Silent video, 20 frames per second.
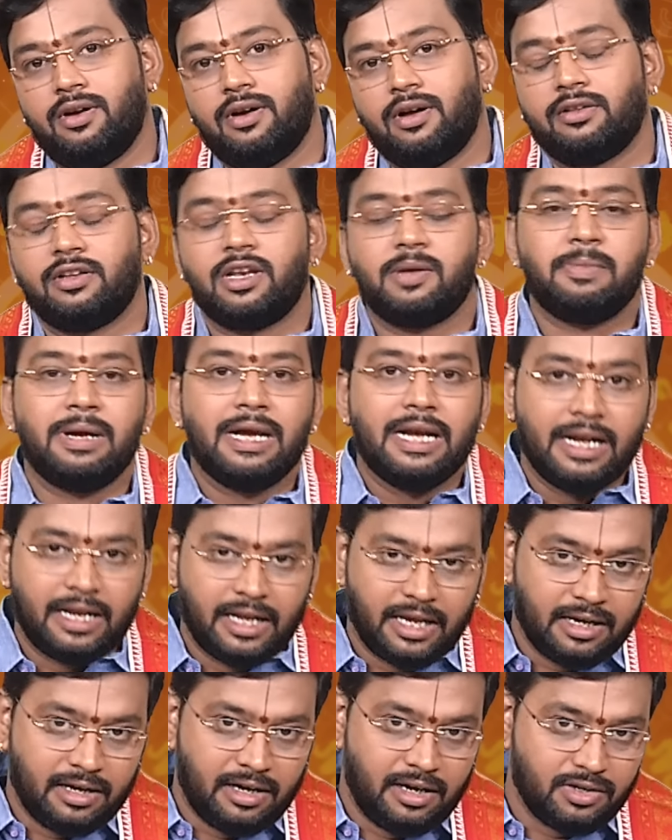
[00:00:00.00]
அதுலேயுமே
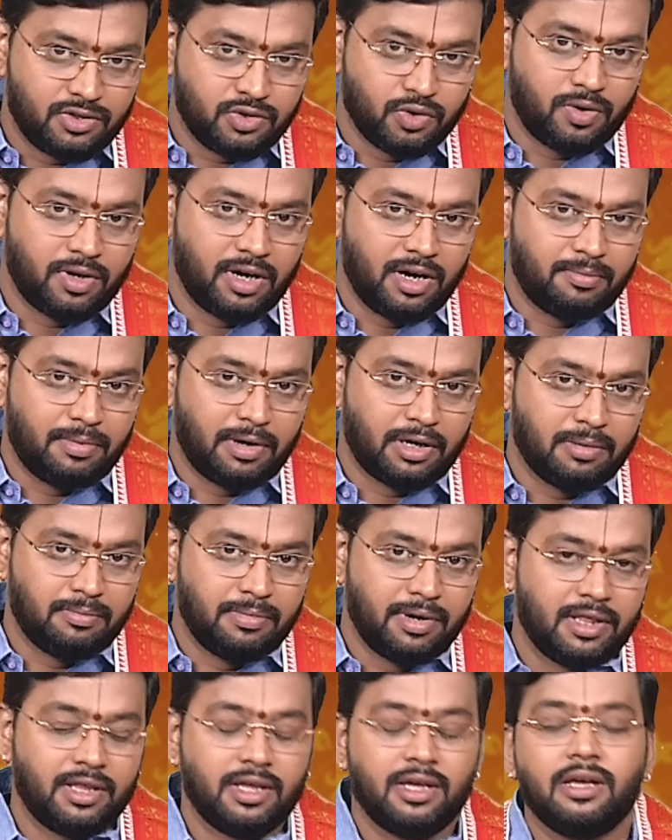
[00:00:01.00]
இன்றைய நாள் சுக்கரன் பார்க்கும்
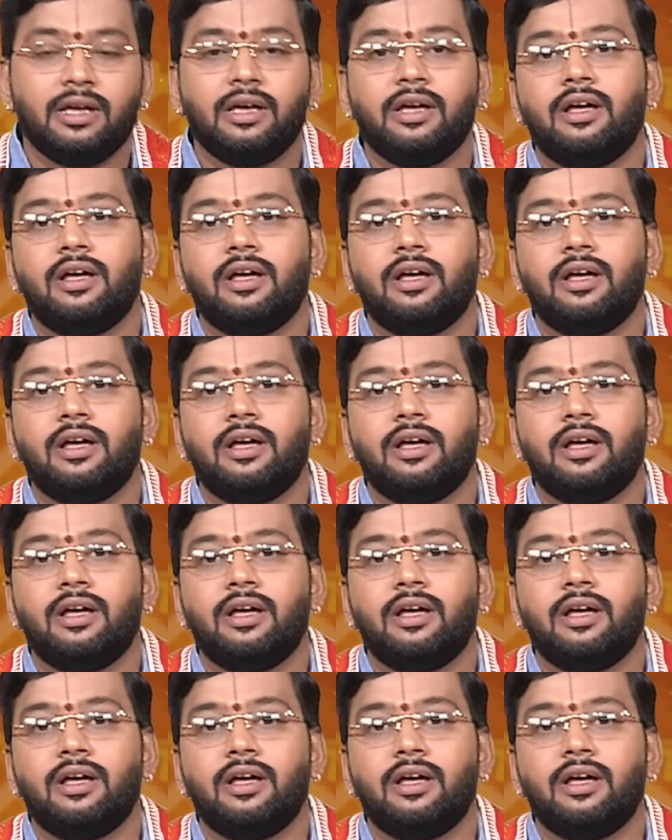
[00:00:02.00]
பொழுது